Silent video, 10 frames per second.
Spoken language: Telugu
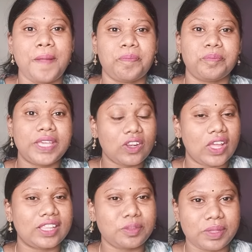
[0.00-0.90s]
మీలో
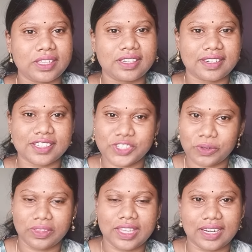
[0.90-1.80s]
ఎంతమందికి ఇంట్రెస్ట్
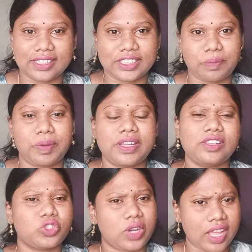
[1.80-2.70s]
ఉంది అనేది చెప్పండి
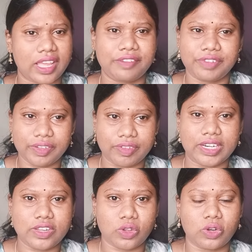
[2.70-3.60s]
సో నా ఎవ్రీ
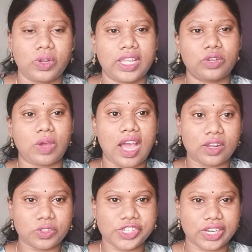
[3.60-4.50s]
వీడియోలో నేను ఆ
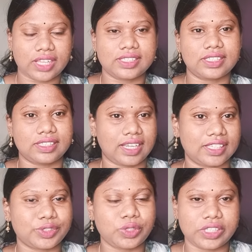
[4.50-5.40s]
రోజు చేయాల్సిన
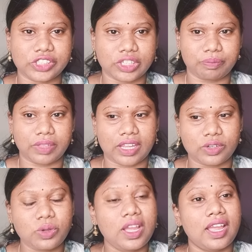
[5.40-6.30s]
టాస్క్ గురించి
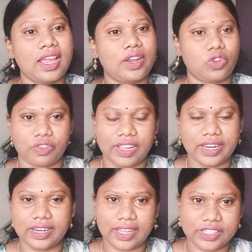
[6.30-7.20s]
చెప్తాను అండ్
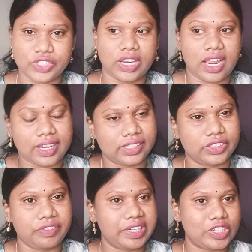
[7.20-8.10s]
ఒకవేళ నెక్స్ట్ ఆ
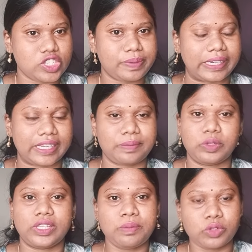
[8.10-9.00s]
నెక్స్ట్ వీడియోస్
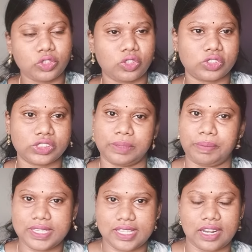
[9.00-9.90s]
పెట్టకపోతే ముందు రోజు
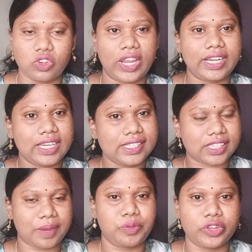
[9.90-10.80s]
చెప్పేస్తాను
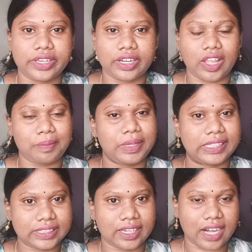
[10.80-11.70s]
అట్లీస్ట్ కమ్యూనిటీ ట్యాబ్
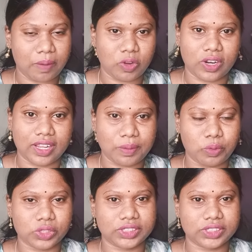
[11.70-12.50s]
ఇన్స్టాగ్రామ్లోనైనా పోస్ట్